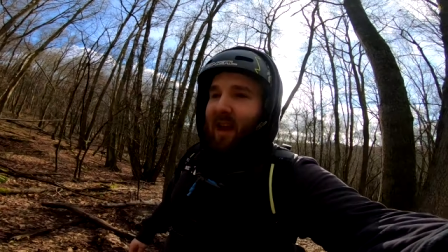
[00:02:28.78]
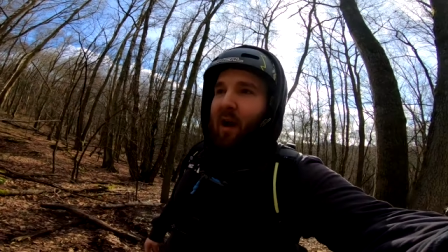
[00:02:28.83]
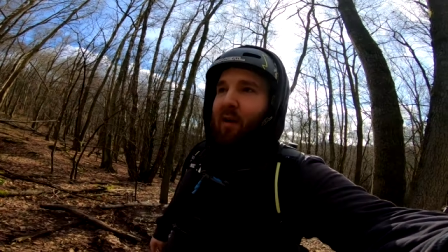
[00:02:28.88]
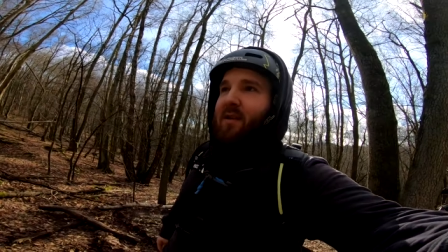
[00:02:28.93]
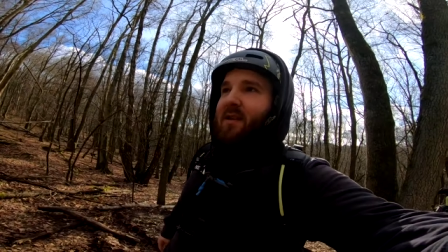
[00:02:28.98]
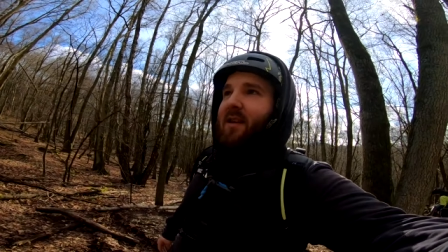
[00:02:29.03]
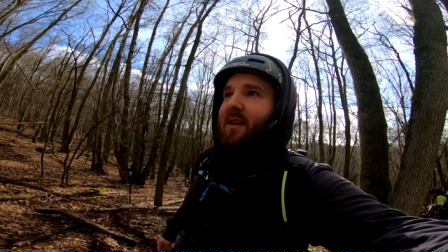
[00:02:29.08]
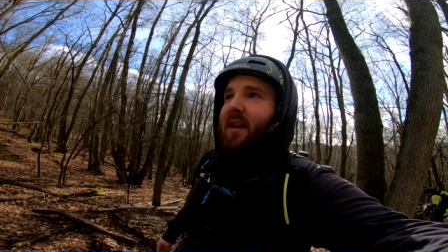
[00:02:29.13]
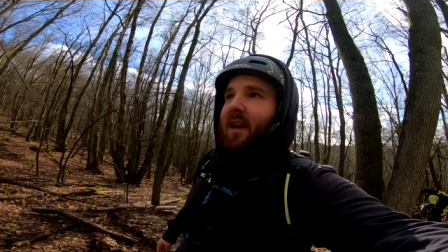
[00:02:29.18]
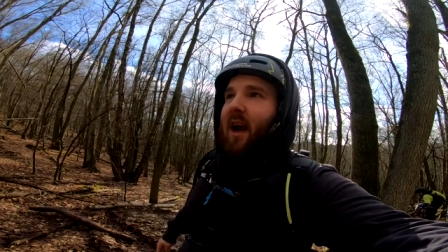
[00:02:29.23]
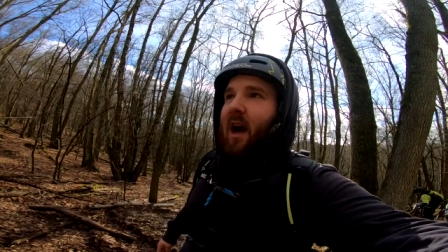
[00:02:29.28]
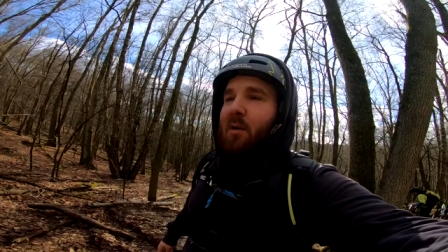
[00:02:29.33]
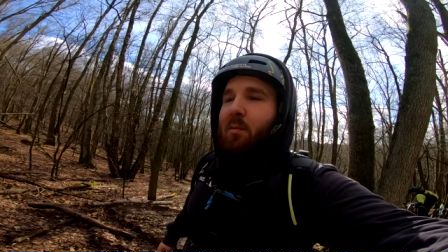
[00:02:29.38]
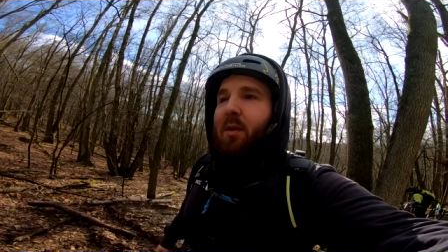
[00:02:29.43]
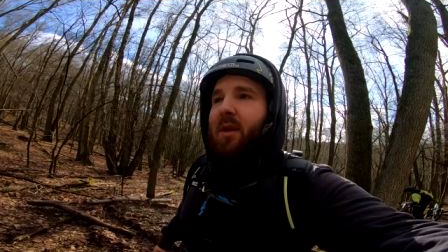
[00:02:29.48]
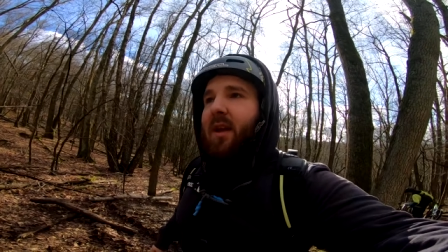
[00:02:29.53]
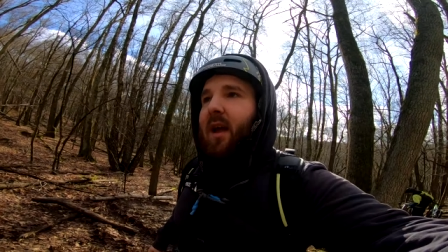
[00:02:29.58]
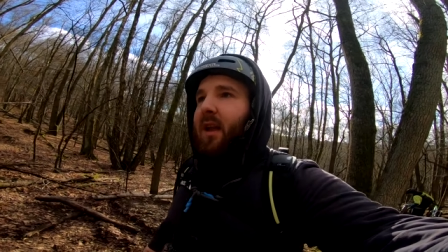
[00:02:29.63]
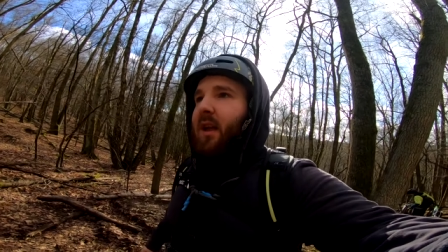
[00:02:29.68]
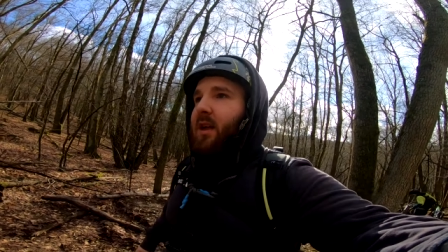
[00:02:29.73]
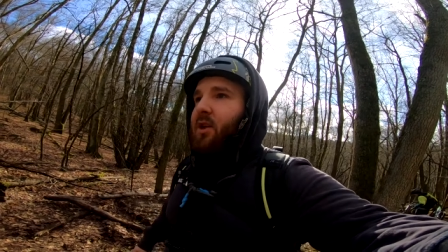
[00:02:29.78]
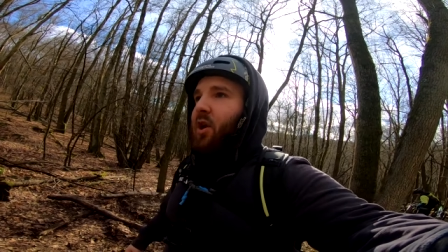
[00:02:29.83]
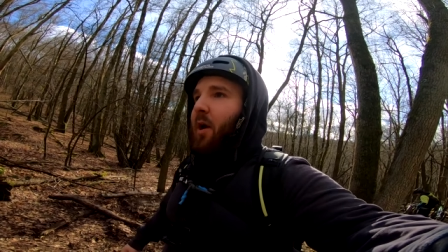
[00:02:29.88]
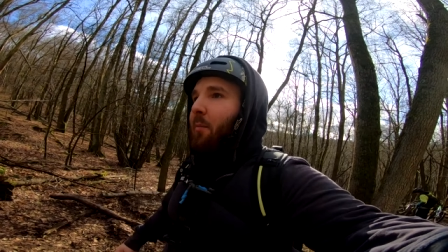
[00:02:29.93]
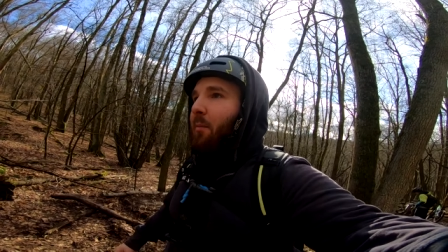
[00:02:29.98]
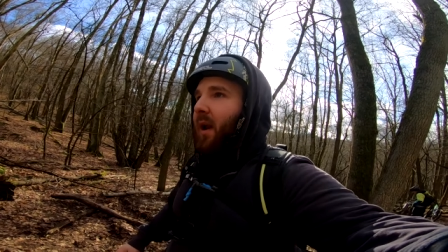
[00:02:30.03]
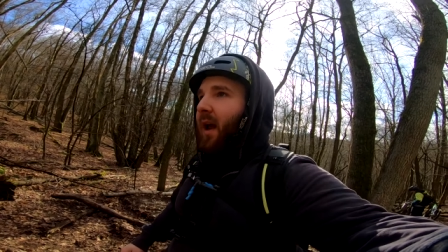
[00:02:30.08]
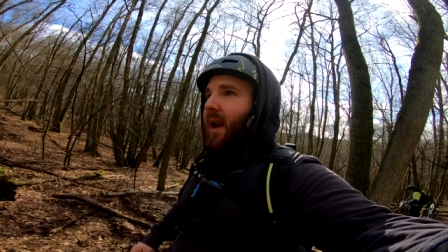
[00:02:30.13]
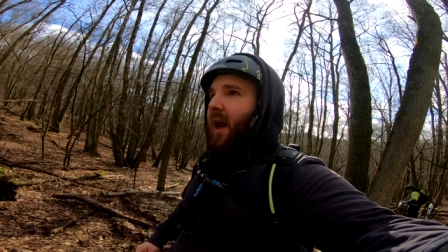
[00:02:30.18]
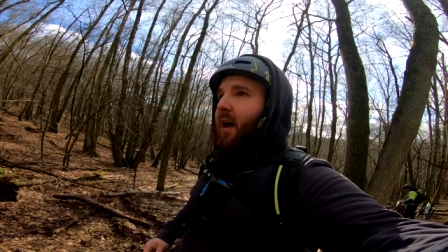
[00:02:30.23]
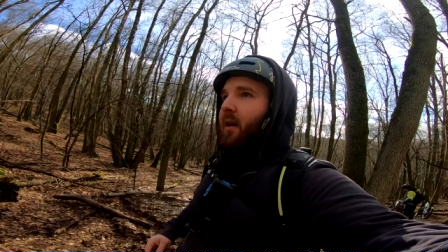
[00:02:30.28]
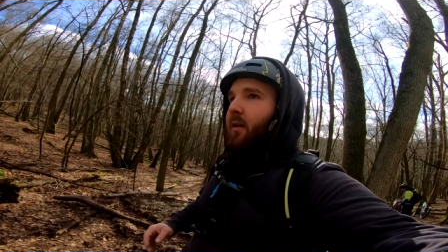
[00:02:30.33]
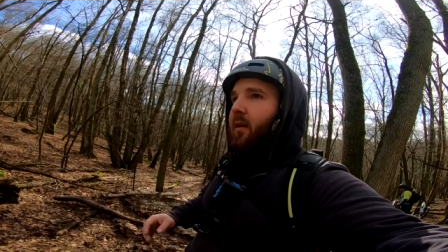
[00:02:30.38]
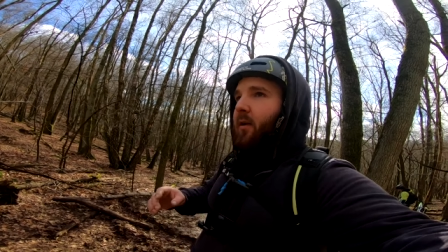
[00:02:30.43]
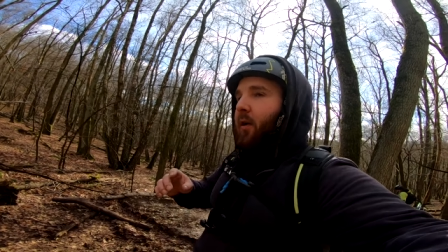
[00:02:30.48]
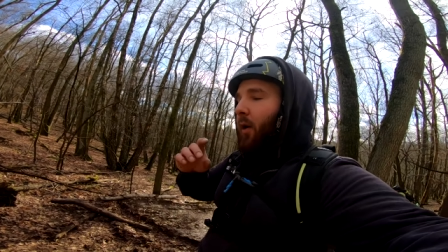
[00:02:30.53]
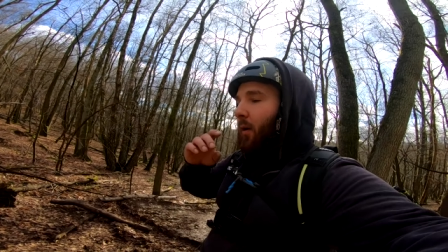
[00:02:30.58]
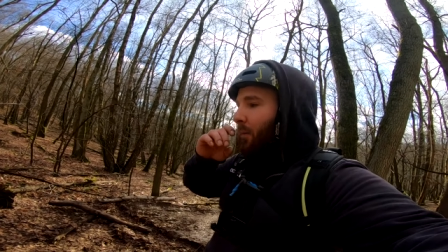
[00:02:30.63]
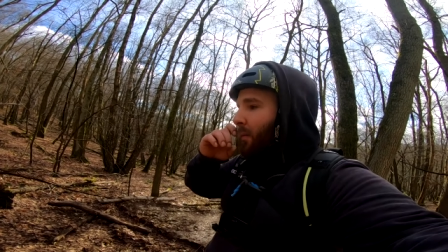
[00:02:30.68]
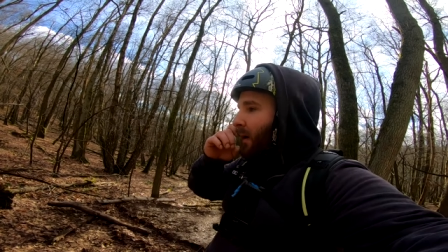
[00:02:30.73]
ja, wir sind hier gerade mitten an der Jumpline
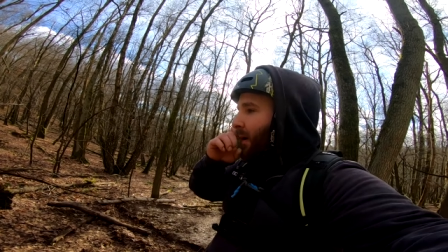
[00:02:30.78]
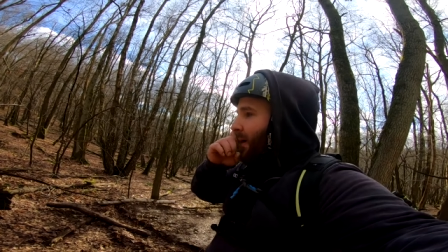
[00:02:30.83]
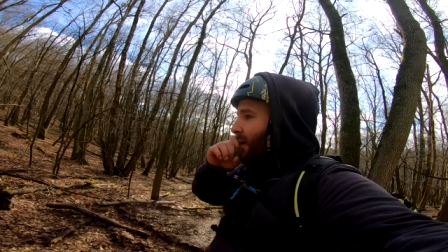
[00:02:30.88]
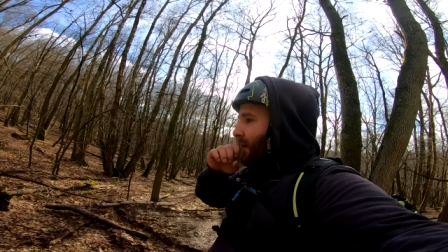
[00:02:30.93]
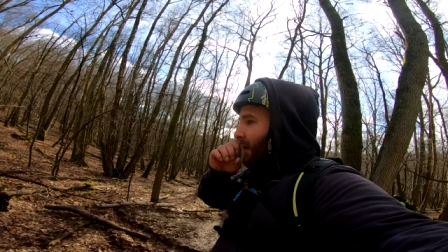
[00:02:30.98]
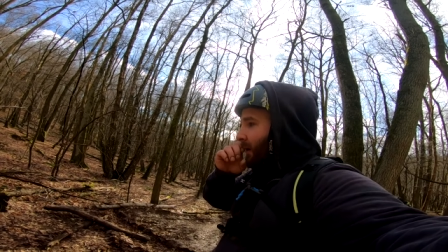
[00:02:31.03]
angekommen